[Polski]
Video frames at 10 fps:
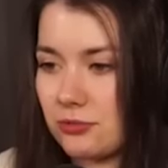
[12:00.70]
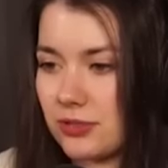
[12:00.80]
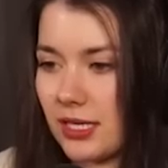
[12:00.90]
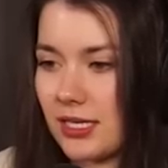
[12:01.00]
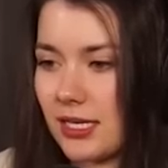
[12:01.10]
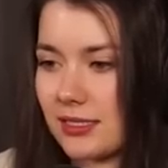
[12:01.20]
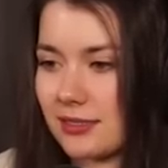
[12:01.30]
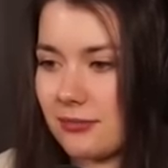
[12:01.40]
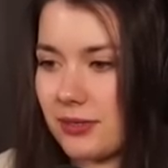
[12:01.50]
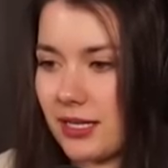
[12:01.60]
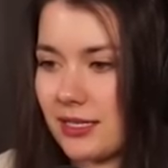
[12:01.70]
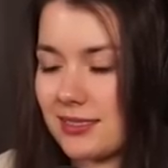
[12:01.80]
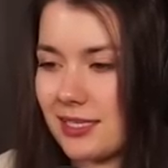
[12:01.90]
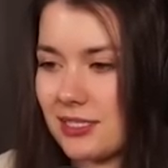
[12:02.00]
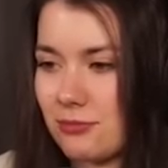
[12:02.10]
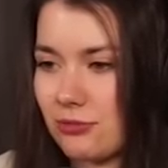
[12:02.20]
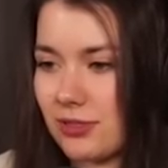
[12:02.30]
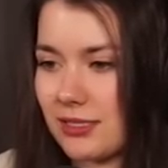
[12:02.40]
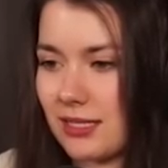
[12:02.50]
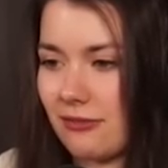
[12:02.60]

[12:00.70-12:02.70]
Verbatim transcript: tutaj jest, dobra? Jesteśmy tutaj z